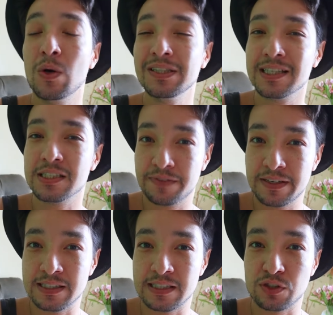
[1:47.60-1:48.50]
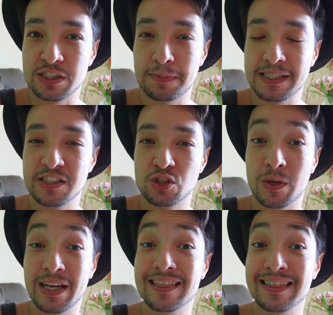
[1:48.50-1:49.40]
Quantas vezes você precisou
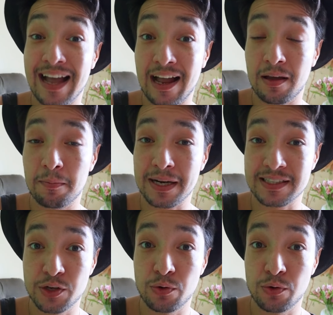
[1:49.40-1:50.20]
gritar para ser